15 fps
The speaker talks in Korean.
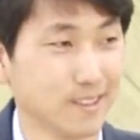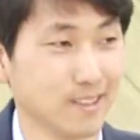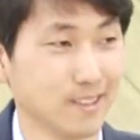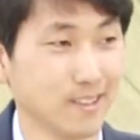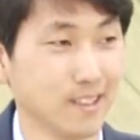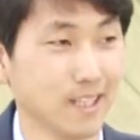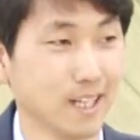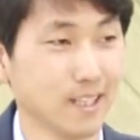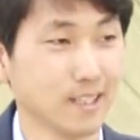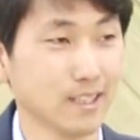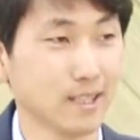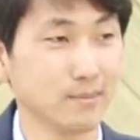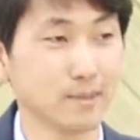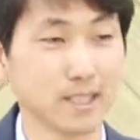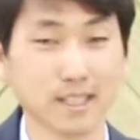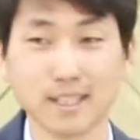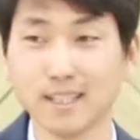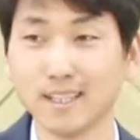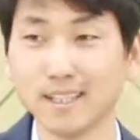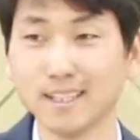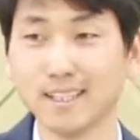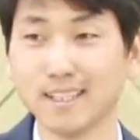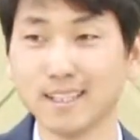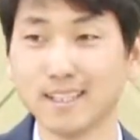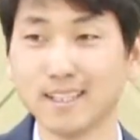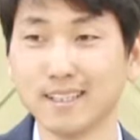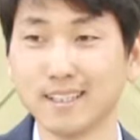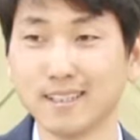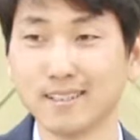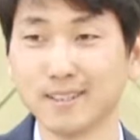네, 한 남자가
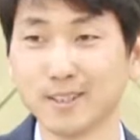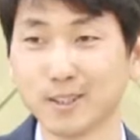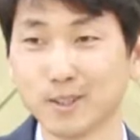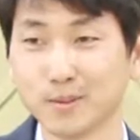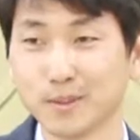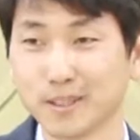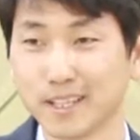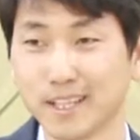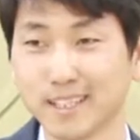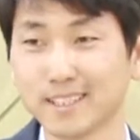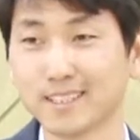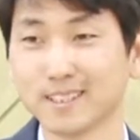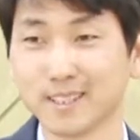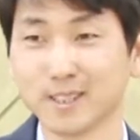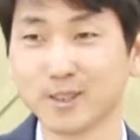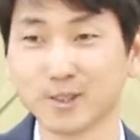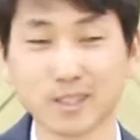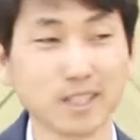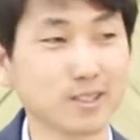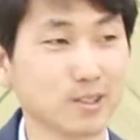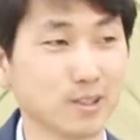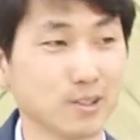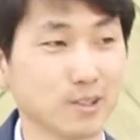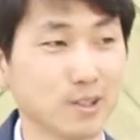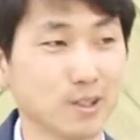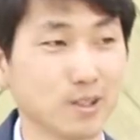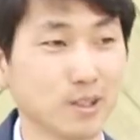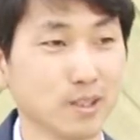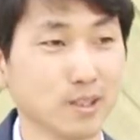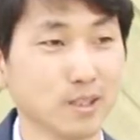여러 명의 아내를 데리고 사는
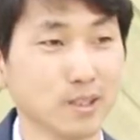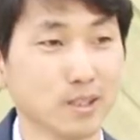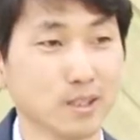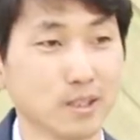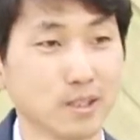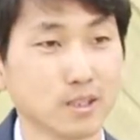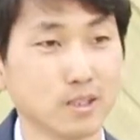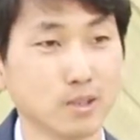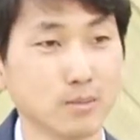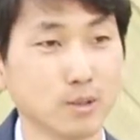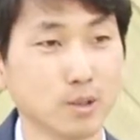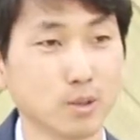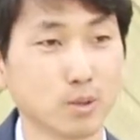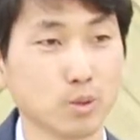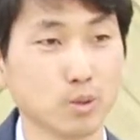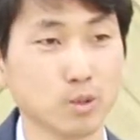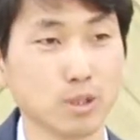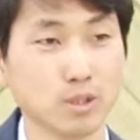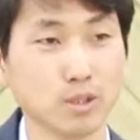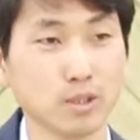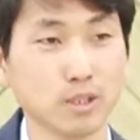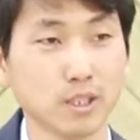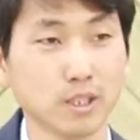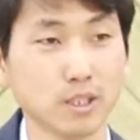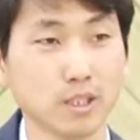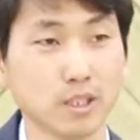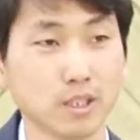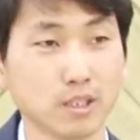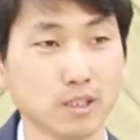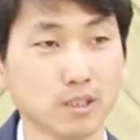거죠. 그 뭐
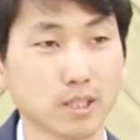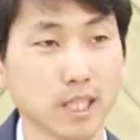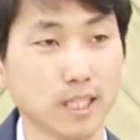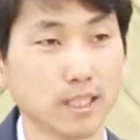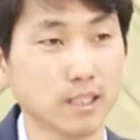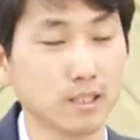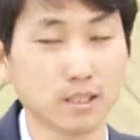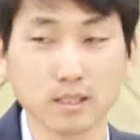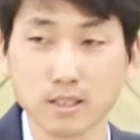동성연애는 살인